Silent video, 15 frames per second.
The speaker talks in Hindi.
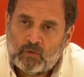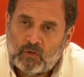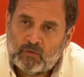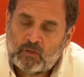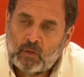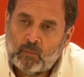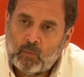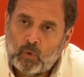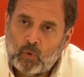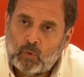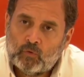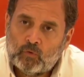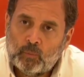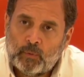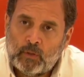सिस्टम
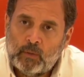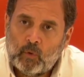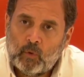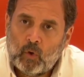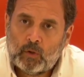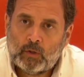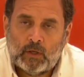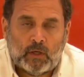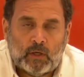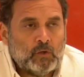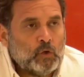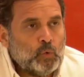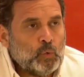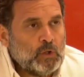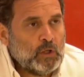को सुप्रीम कोर्ट ने रद्द
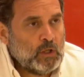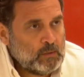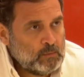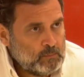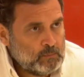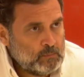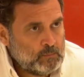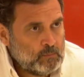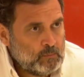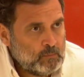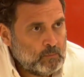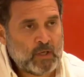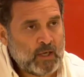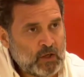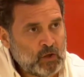क्यों किया
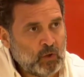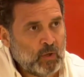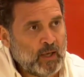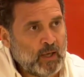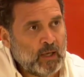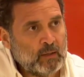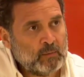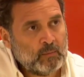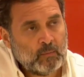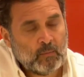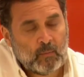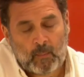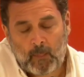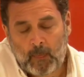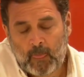ये जो है
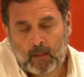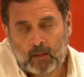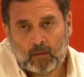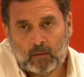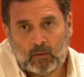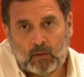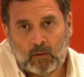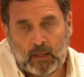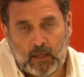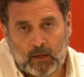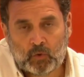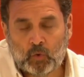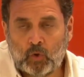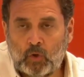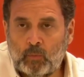
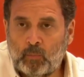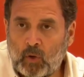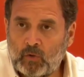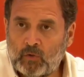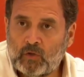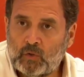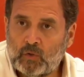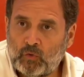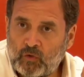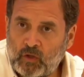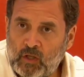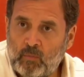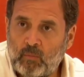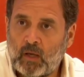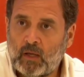इलेक्टोरल बॉन्ड्स का जो
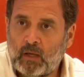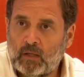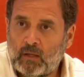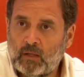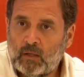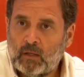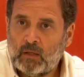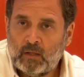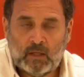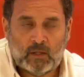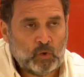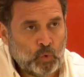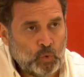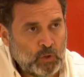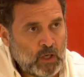स्कीम है ये
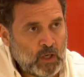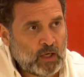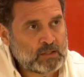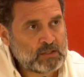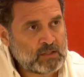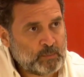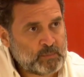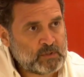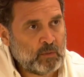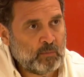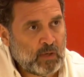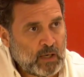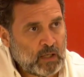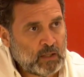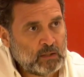दुनिया का सबसे
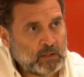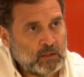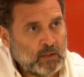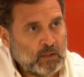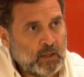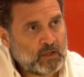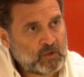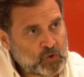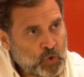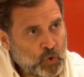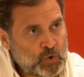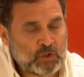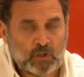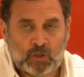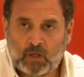बड़ा
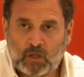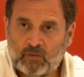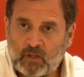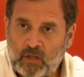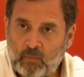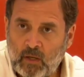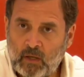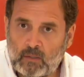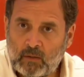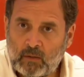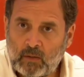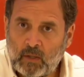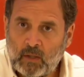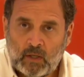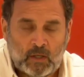एक्सटोर्शन का स्कीम है
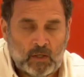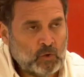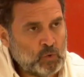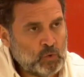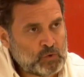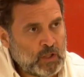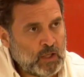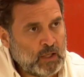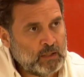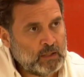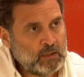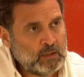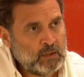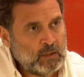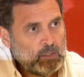
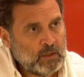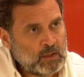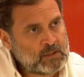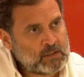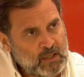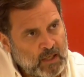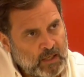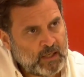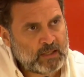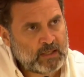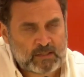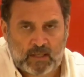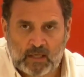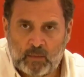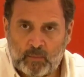हिंदुस्तान के सारे के
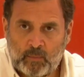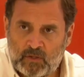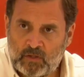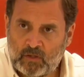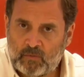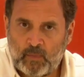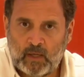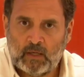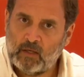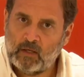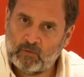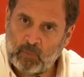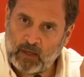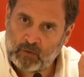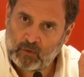सारे बिजनेसमैन
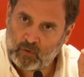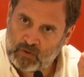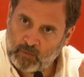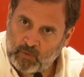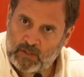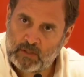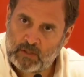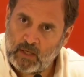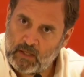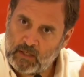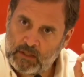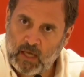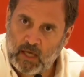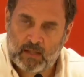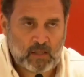इस बात को समझते हैं
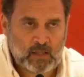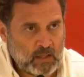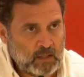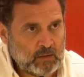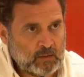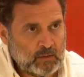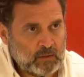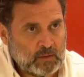जानते हैं